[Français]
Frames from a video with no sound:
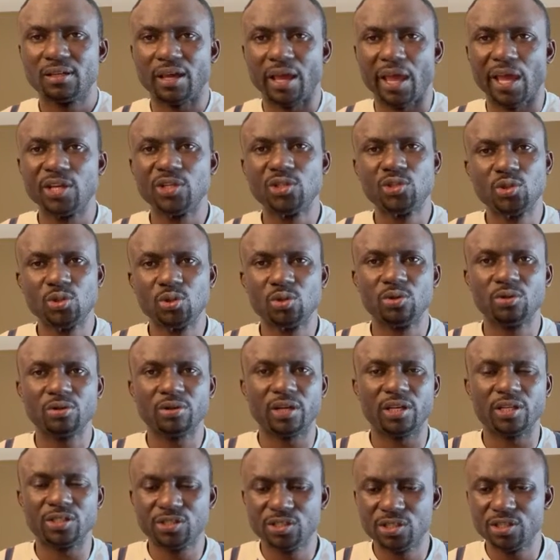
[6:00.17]
Un jour,
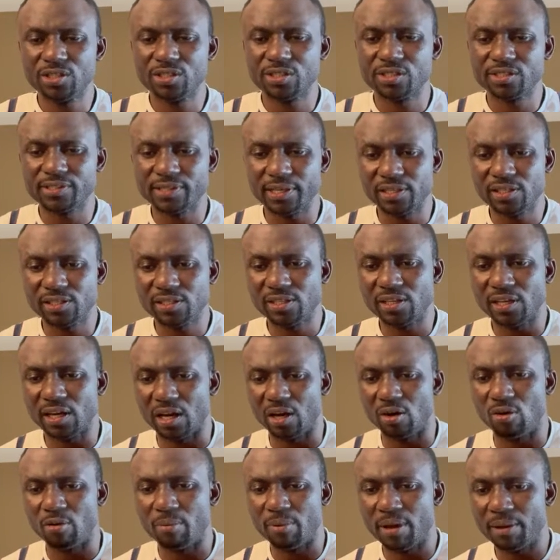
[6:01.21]
le juge s'est dit
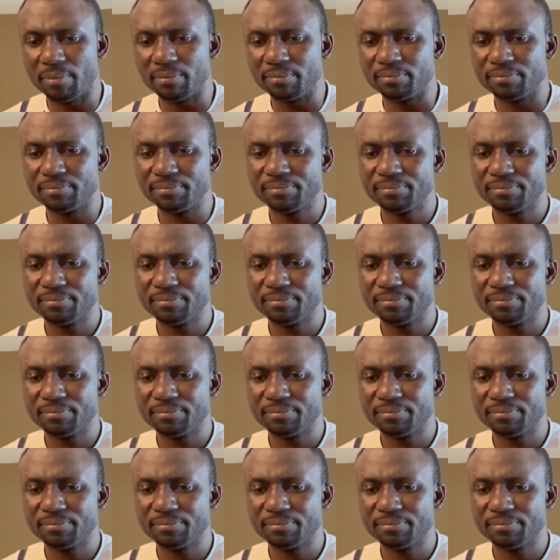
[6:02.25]
en lui-même,